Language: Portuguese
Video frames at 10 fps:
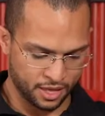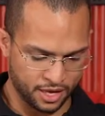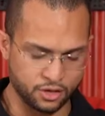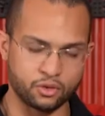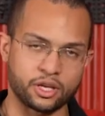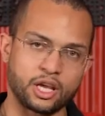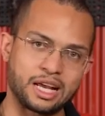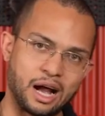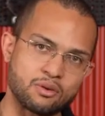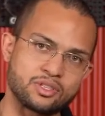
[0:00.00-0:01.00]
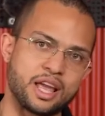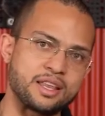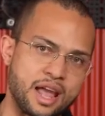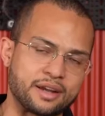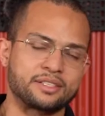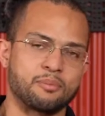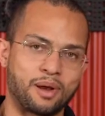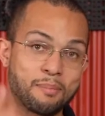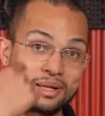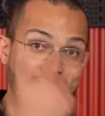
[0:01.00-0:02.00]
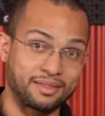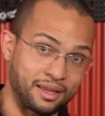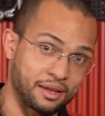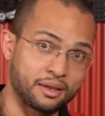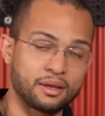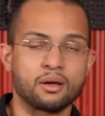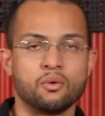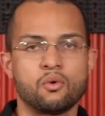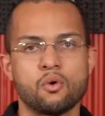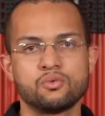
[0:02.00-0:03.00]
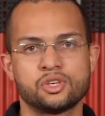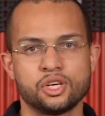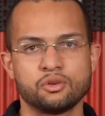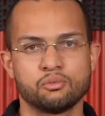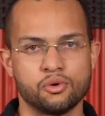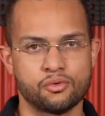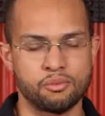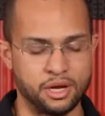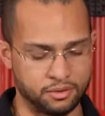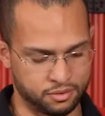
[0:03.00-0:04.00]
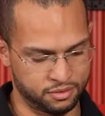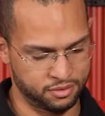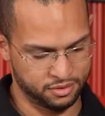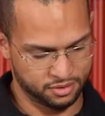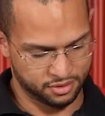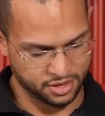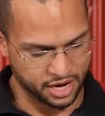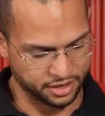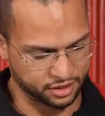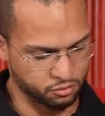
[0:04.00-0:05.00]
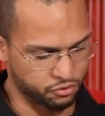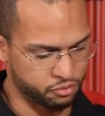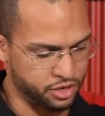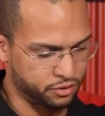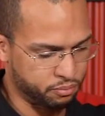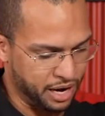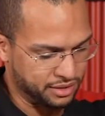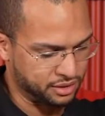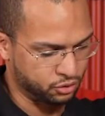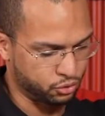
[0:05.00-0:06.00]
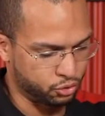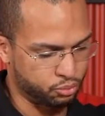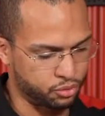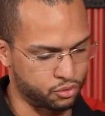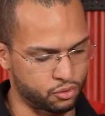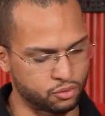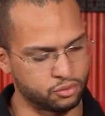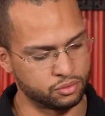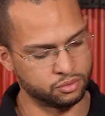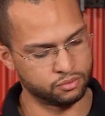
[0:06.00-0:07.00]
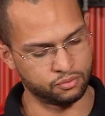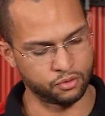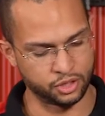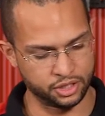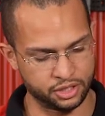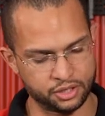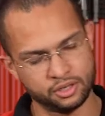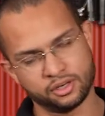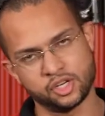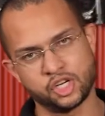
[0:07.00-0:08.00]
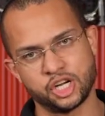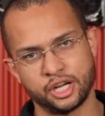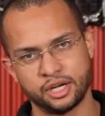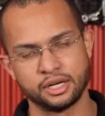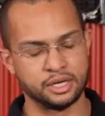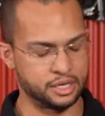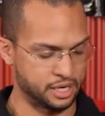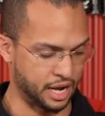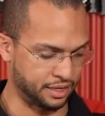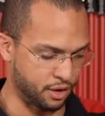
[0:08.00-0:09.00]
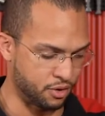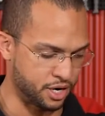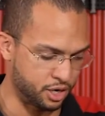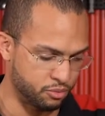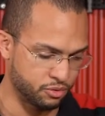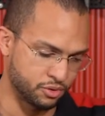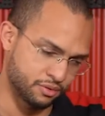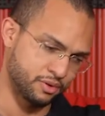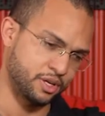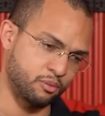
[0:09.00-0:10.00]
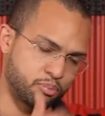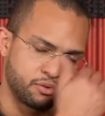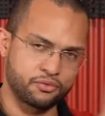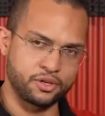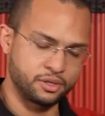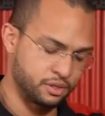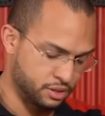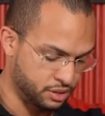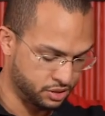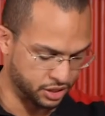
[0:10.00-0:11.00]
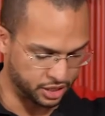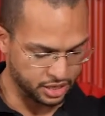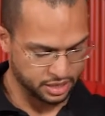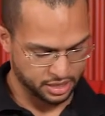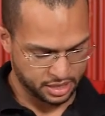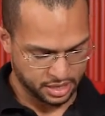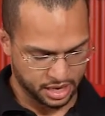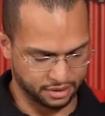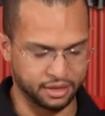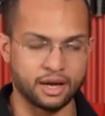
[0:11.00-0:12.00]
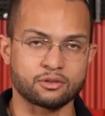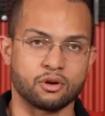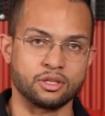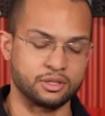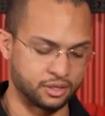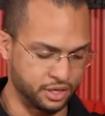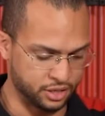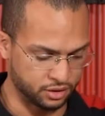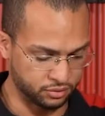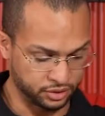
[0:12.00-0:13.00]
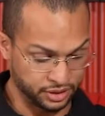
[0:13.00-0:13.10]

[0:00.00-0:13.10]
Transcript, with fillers: isso aqui cause a inércia para manter o contínuo movimento, e aí esse movimento passa todo para o volante, que chega até o câmbio e que por fim chega até as rodas. Então,